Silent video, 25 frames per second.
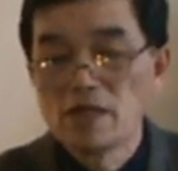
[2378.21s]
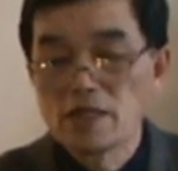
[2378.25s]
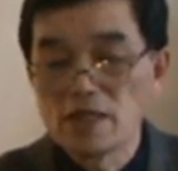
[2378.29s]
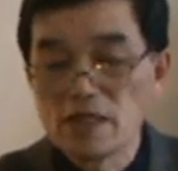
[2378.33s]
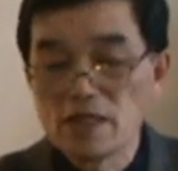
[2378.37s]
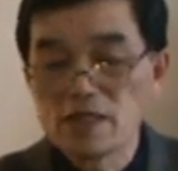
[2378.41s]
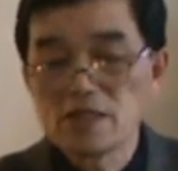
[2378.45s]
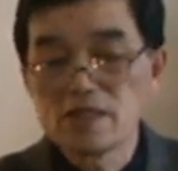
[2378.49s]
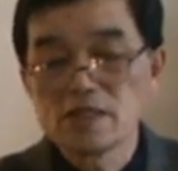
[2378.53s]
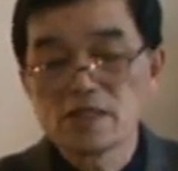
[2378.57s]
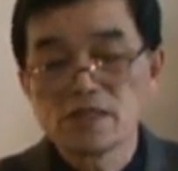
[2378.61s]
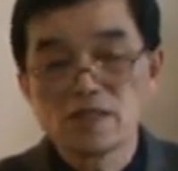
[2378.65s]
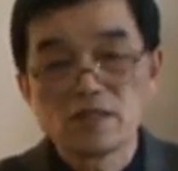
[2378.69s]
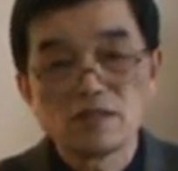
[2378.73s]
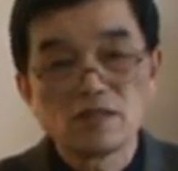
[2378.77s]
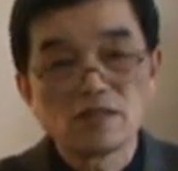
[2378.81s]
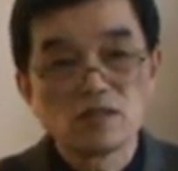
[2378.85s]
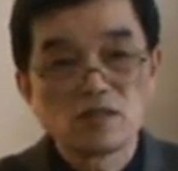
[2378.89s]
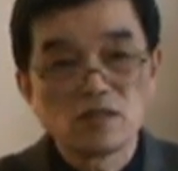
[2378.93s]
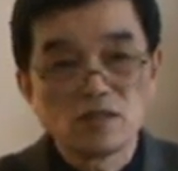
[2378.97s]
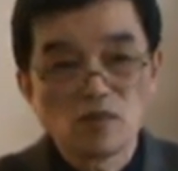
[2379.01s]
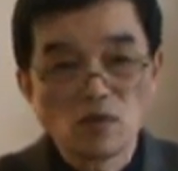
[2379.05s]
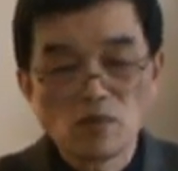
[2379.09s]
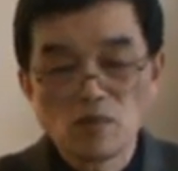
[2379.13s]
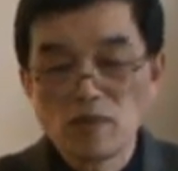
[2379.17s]
第四个就
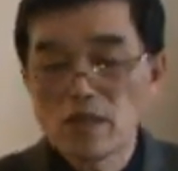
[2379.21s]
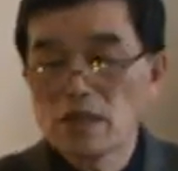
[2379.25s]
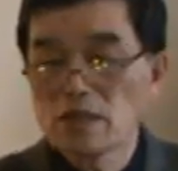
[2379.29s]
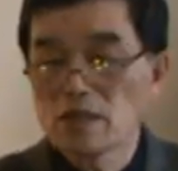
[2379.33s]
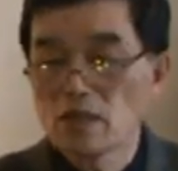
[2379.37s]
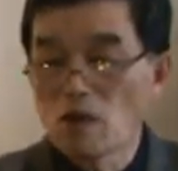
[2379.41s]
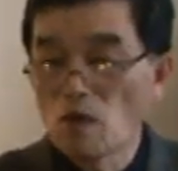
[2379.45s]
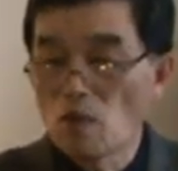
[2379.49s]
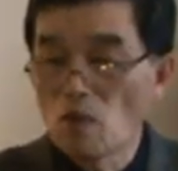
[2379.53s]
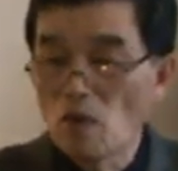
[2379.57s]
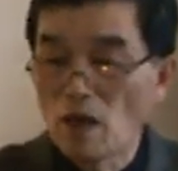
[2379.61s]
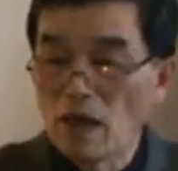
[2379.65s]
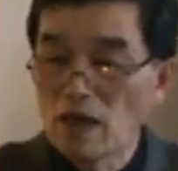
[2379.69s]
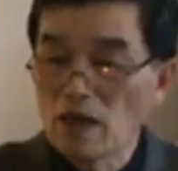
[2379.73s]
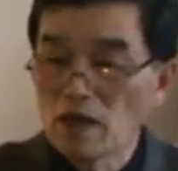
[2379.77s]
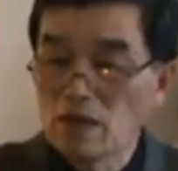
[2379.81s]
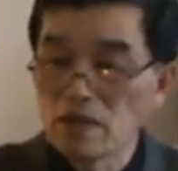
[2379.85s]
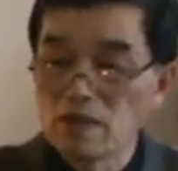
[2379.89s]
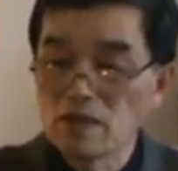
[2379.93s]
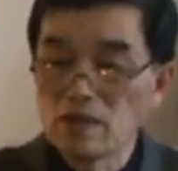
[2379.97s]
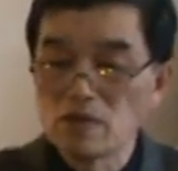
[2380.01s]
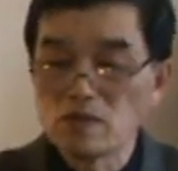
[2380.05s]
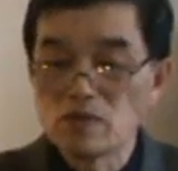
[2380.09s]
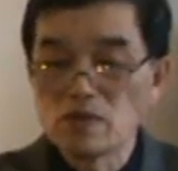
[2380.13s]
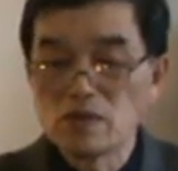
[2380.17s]
是东亚的黄
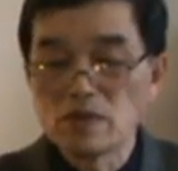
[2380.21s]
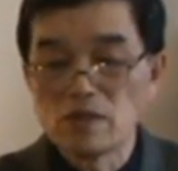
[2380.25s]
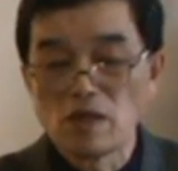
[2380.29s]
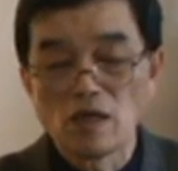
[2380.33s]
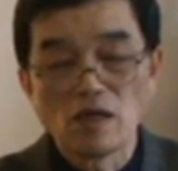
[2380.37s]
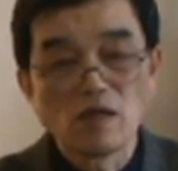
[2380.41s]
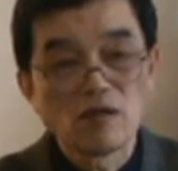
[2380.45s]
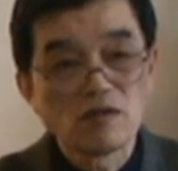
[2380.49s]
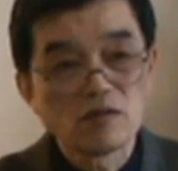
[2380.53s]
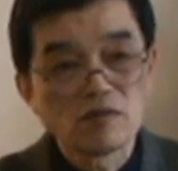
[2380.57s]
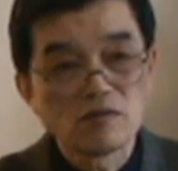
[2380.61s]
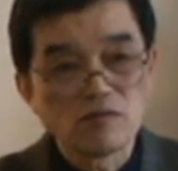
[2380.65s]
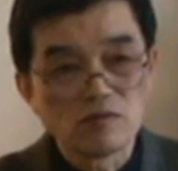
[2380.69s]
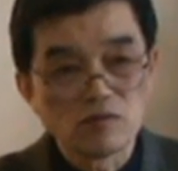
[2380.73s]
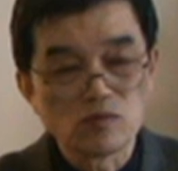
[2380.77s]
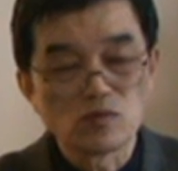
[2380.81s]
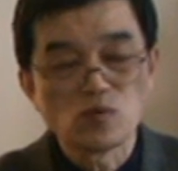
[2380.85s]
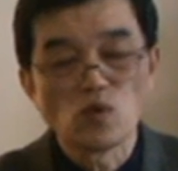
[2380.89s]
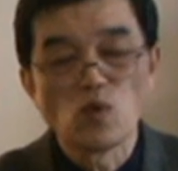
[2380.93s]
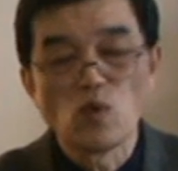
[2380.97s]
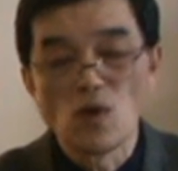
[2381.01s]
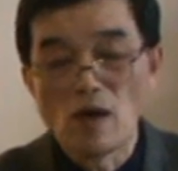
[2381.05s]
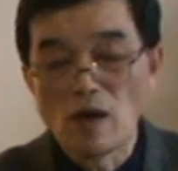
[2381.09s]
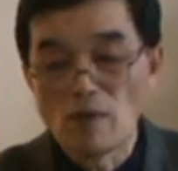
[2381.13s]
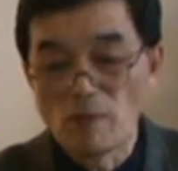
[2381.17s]
河流域的古
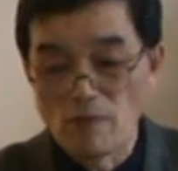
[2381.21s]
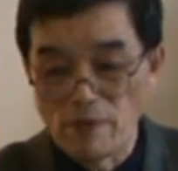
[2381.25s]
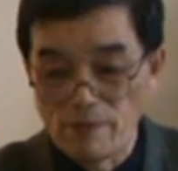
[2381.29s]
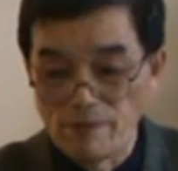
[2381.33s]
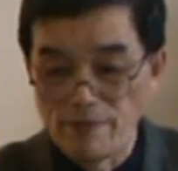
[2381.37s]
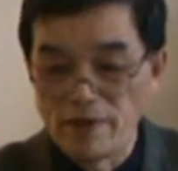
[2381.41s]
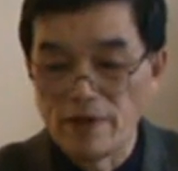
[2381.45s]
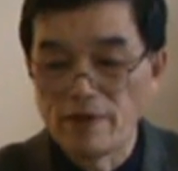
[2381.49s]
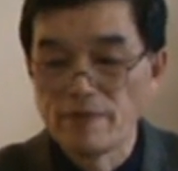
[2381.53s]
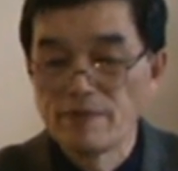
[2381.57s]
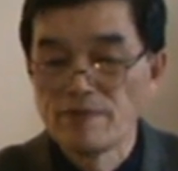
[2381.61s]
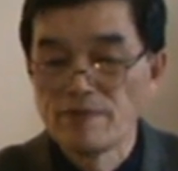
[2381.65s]
中华文明，